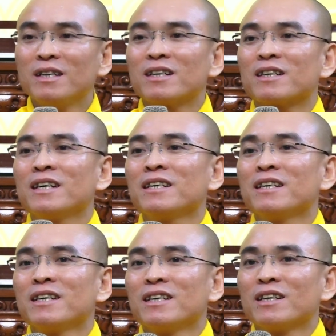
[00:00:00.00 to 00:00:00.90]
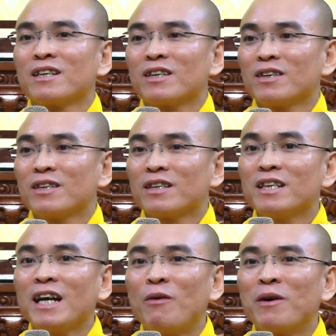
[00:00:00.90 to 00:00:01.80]
Đi. Rồi đi
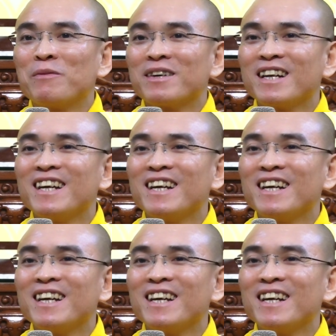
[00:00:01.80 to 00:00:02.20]
nhậu không? Đi.